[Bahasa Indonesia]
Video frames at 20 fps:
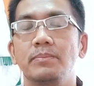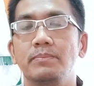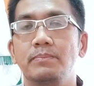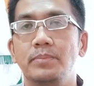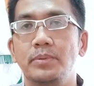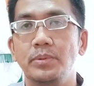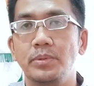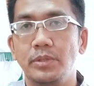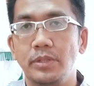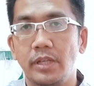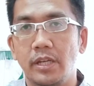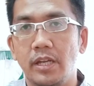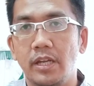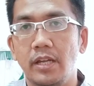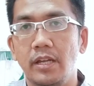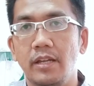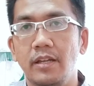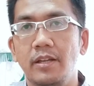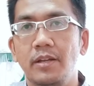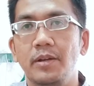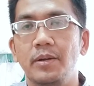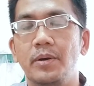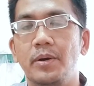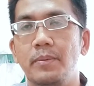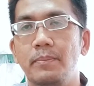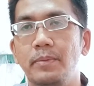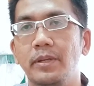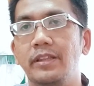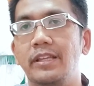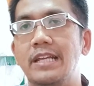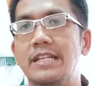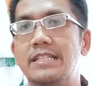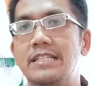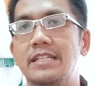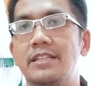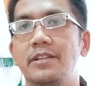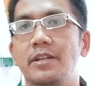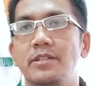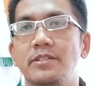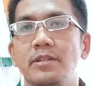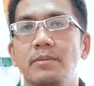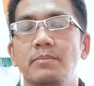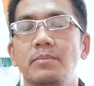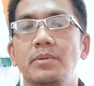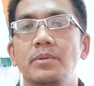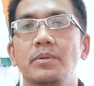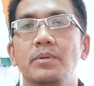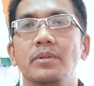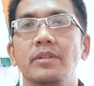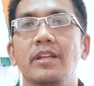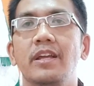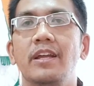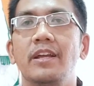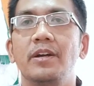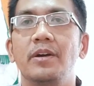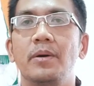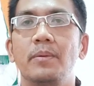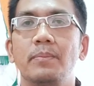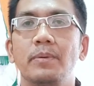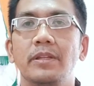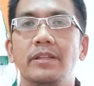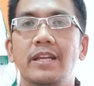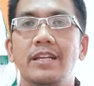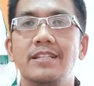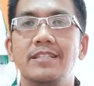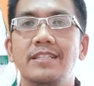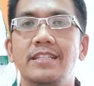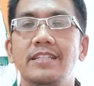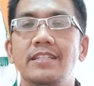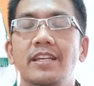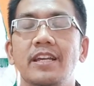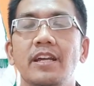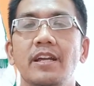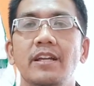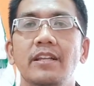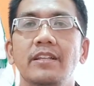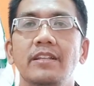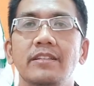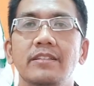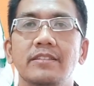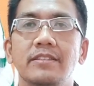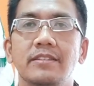punya kompetensi tersebut kompetensinya